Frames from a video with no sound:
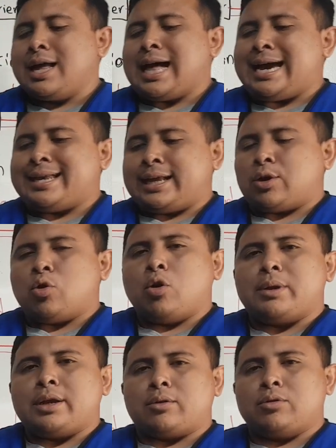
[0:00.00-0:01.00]
hay de
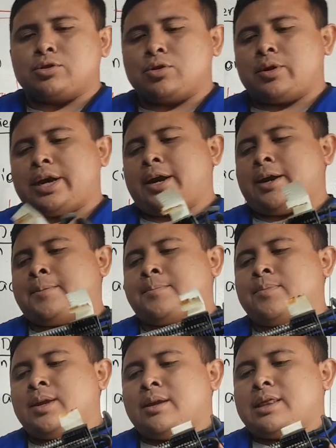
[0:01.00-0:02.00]
cobre, incluso en
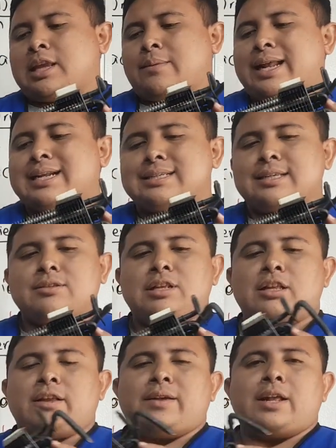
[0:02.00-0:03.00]
em, neveras, esta es
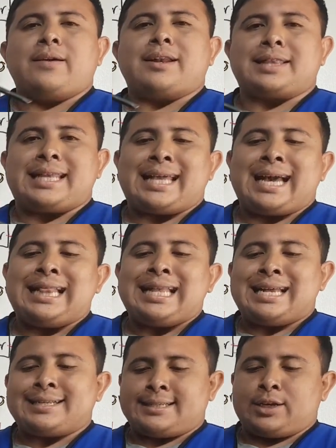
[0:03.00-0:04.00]
una nevera
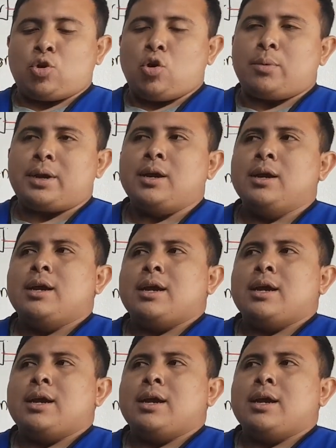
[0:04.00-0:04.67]
vertical, es de cobre,